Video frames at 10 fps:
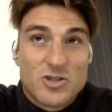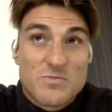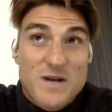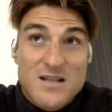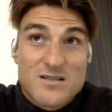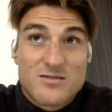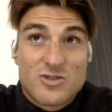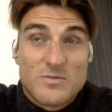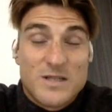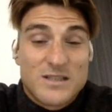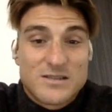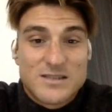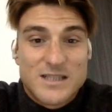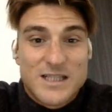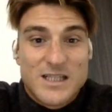dos más, dos más.
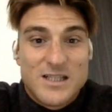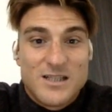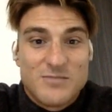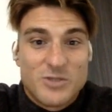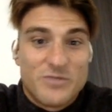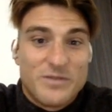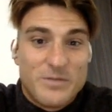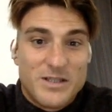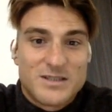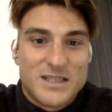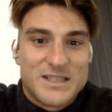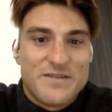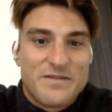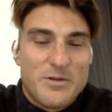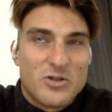Ah, aquí, bueno, firmé, sí,
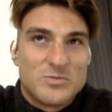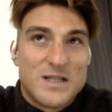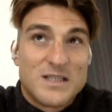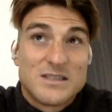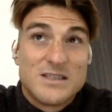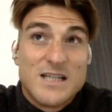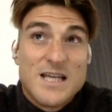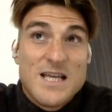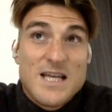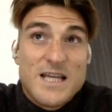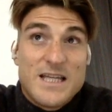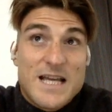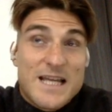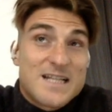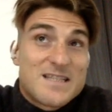sí, firmé dos más.
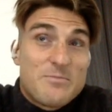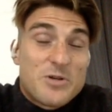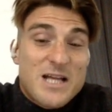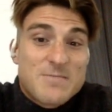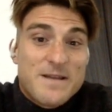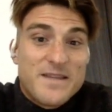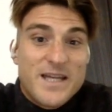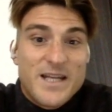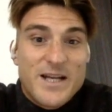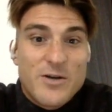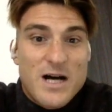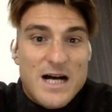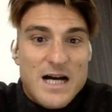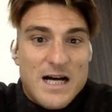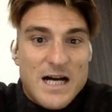Y aquí las temporadas van de enero
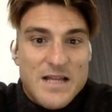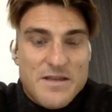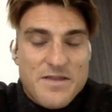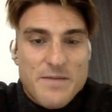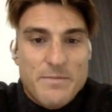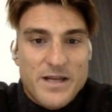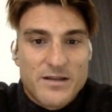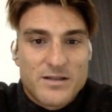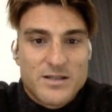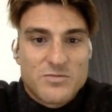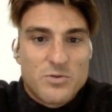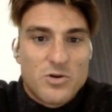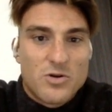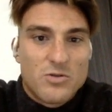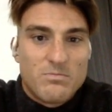a, diciembre, que es un
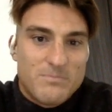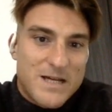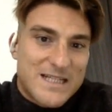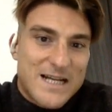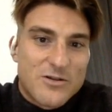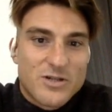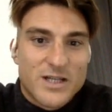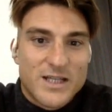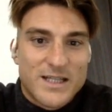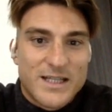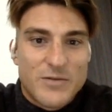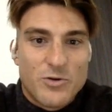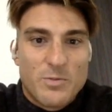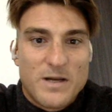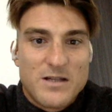poco más raro que en
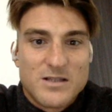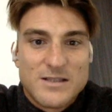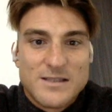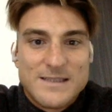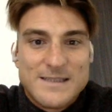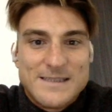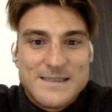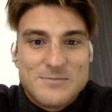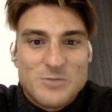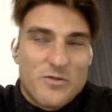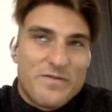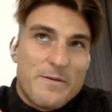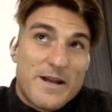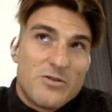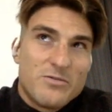Europa bueno,
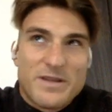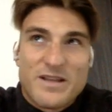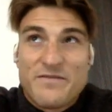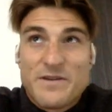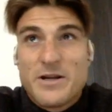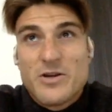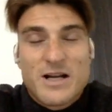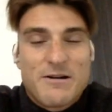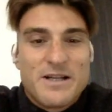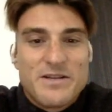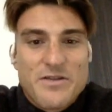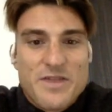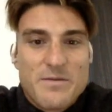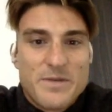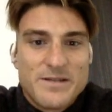febrero, empiezan en febrero y acaban en
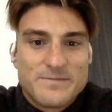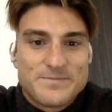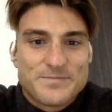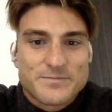diciembre.